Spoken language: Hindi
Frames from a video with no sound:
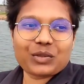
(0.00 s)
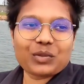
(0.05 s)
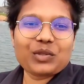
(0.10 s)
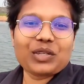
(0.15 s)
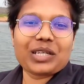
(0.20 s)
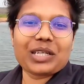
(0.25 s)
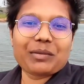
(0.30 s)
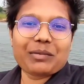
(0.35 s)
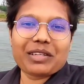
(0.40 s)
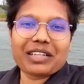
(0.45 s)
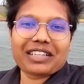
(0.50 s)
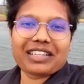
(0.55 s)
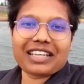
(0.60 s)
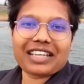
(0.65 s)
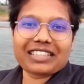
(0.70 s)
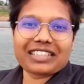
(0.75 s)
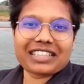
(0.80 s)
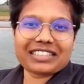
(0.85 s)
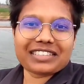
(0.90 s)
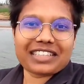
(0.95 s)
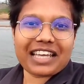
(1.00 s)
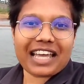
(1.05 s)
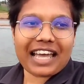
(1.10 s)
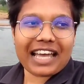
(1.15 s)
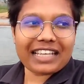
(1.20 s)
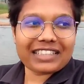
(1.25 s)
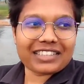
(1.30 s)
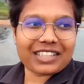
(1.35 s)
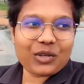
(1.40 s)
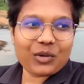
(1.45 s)
सुकून नहीं मिलता है
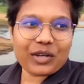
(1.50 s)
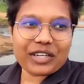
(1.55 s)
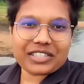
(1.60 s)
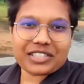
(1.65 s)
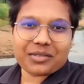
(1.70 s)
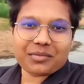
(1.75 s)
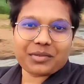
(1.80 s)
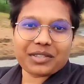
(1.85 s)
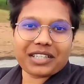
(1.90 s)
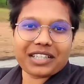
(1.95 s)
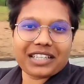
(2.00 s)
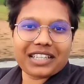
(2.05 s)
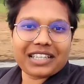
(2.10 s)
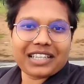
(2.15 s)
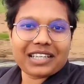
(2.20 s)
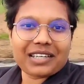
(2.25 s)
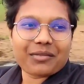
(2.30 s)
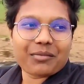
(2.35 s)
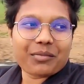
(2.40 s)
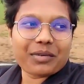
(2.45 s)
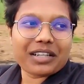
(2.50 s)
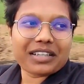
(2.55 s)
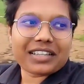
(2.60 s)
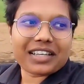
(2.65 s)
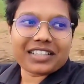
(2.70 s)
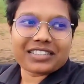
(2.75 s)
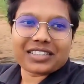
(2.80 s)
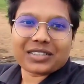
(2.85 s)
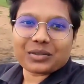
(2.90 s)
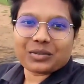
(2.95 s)
जैसे ऐसे लोकेशन पे मिलता है